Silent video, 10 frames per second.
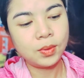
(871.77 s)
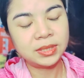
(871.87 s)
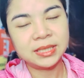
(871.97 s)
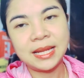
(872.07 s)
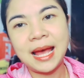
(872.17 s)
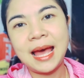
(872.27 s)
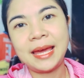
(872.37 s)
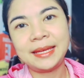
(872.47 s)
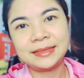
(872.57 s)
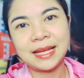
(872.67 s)
คุณจะได้
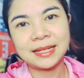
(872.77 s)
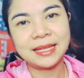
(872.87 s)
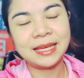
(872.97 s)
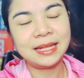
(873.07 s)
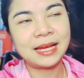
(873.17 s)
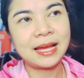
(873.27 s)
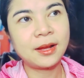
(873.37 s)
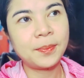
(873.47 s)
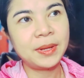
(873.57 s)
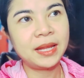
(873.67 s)
จากนี้นะคะ
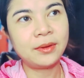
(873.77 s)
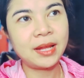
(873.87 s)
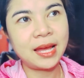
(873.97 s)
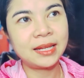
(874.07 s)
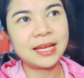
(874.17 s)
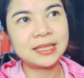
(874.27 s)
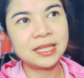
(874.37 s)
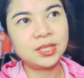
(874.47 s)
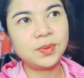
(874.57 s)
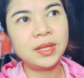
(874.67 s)
ก็เป็นแนวทางในการ
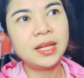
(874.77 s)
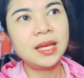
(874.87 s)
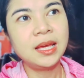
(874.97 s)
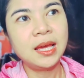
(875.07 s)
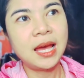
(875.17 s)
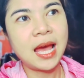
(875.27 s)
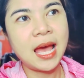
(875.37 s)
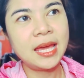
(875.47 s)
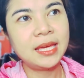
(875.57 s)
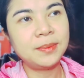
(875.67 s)
ใช้ชีวิต
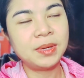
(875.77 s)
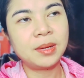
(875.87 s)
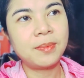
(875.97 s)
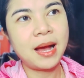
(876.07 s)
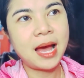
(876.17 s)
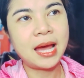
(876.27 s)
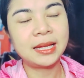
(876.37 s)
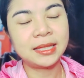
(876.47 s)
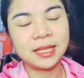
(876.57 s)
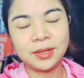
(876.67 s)
ให้เบิกบา
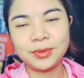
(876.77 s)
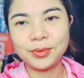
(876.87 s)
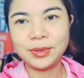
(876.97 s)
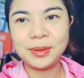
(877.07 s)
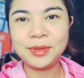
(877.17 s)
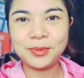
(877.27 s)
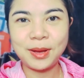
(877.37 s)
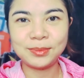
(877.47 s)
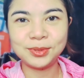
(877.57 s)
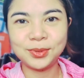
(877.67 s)
นตื่นรู้และมีค
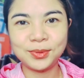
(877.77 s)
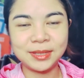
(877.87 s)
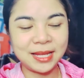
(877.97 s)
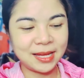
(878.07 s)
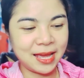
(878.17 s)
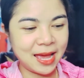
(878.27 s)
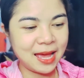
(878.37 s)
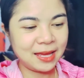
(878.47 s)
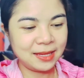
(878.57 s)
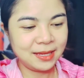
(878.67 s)
วามสุขนะ
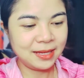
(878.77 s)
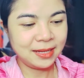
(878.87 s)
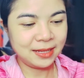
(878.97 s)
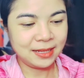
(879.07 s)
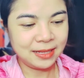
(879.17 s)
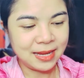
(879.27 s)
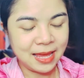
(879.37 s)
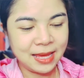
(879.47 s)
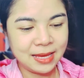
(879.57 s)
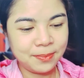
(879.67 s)
คะ
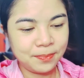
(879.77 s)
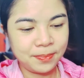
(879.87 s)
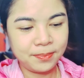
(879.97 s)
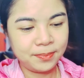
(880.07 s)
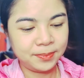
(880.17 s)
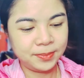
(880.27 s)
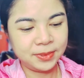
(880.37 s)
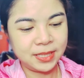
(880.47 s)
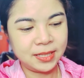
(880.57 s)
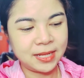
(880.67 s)
และ
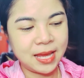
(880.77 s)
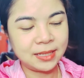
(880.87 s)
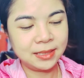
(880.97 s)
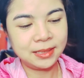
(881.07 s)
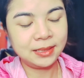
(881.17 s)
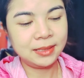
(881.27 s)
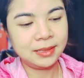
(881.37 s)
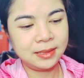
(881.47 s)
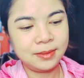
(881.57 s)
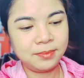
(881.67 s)
สิ่งนั้น
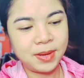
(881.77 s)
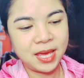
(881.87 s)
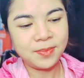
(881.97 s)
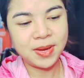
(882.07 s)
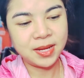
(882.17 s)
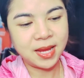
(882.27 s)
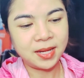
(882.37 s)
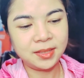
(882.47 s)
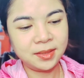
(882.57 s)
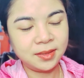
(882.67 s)
ไพ่ใบ
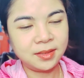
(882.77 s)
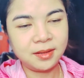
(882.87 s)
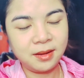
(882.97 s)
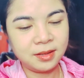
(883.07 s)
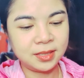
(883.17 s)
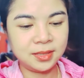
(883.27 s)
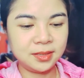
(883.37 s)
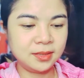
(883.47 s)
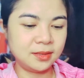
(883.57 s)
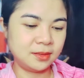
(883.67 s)
นั้นก็
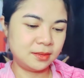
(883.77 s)
คือ